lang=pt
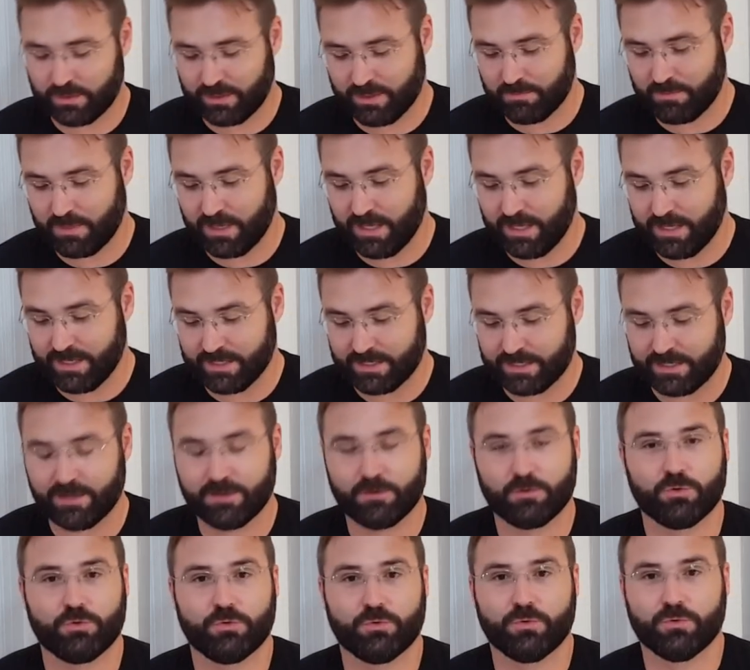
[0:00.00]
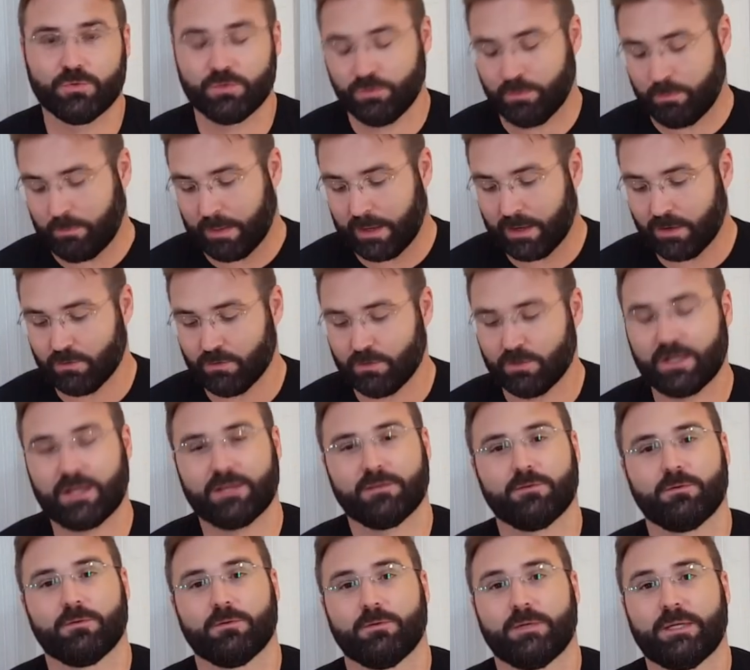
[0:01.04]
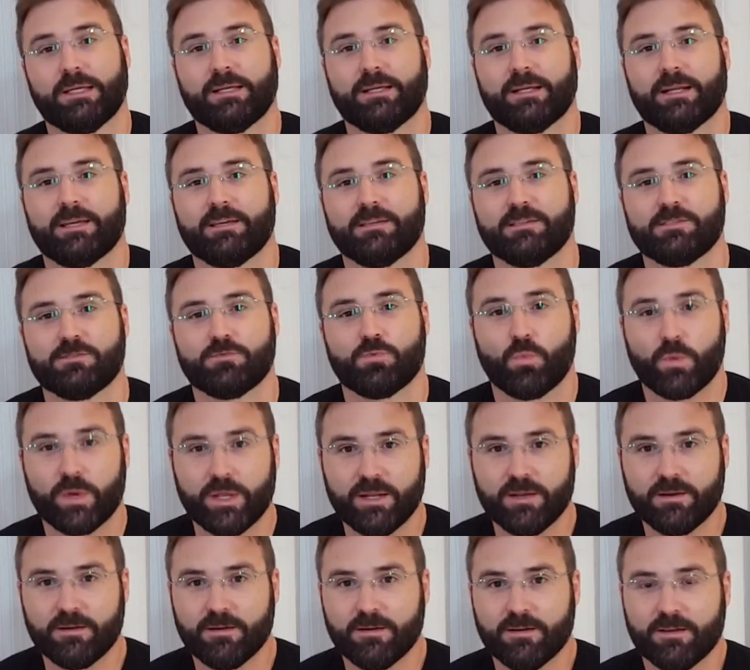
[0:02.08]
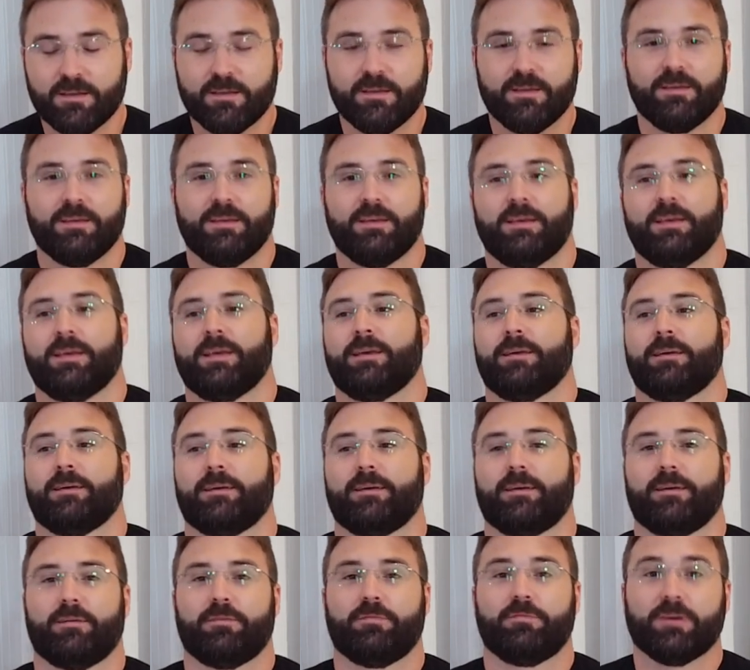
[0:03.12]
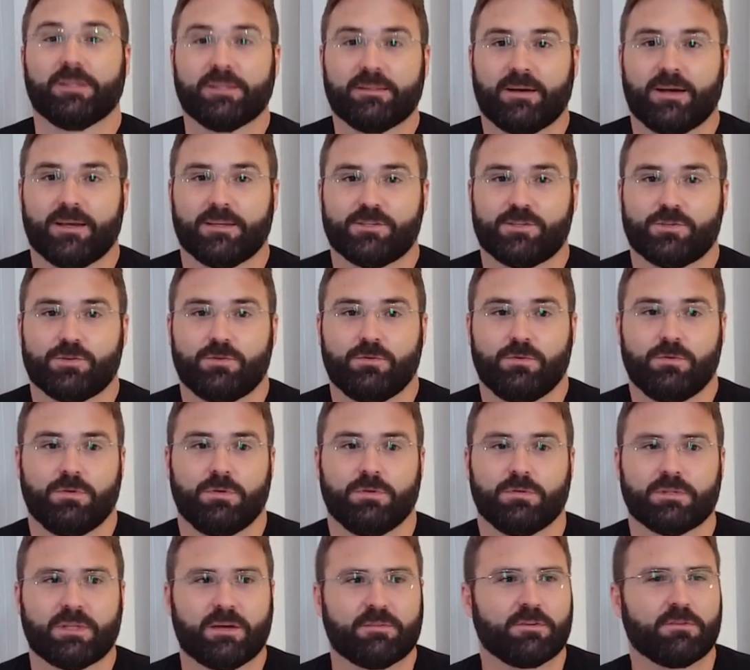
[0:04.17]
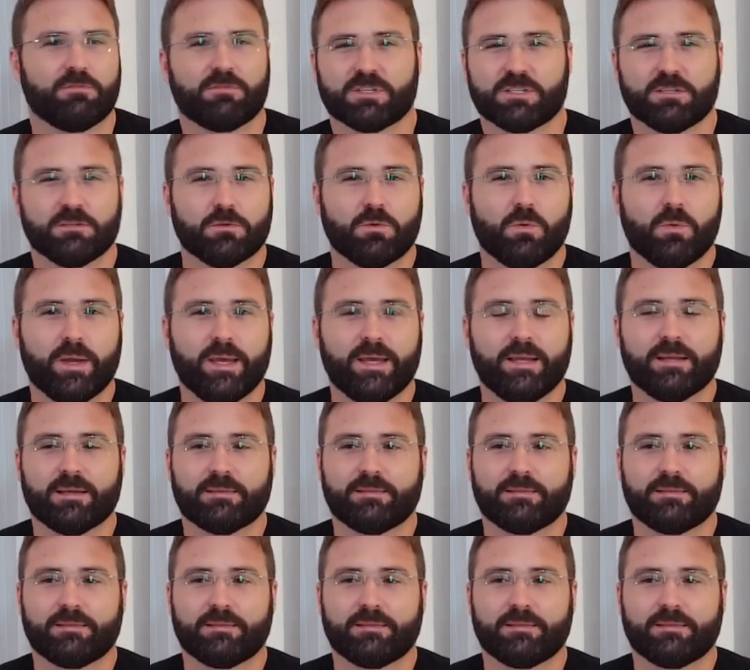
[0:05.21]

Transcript: também, que é o do, do Paulo, lá do inglês Winner. É, fantástico, eu tava conversando com ele